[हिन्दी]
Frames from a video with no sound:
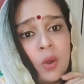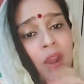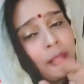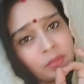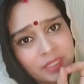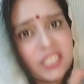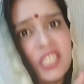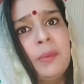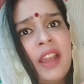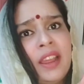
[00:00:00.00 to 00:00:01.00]
और हम तीज ही
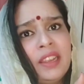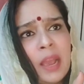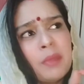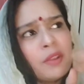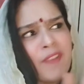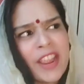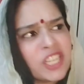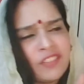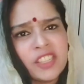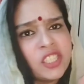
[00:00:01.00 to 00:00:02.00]
मनाएंगे हम ये
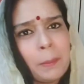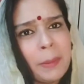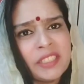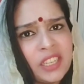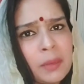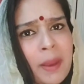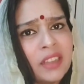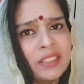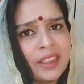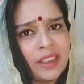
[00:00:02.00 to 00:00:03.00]
फैशन वैशन के पीछे नहीं
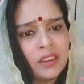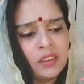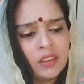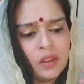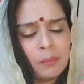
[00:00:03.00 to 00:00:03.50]
भागते हैं